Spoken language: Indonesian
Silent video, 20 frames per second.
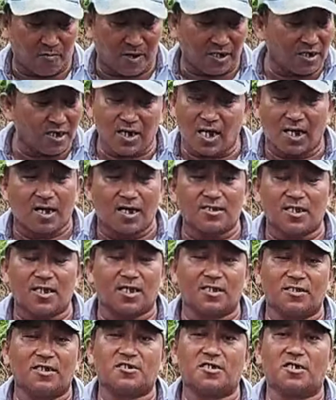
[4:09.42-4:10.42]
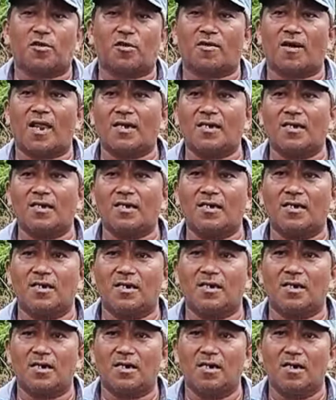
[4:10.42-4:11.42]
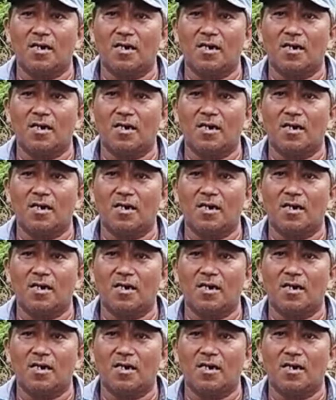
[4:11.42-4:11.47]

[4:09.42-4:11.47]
baja nggak ganti-ganti setor lagi. Nah,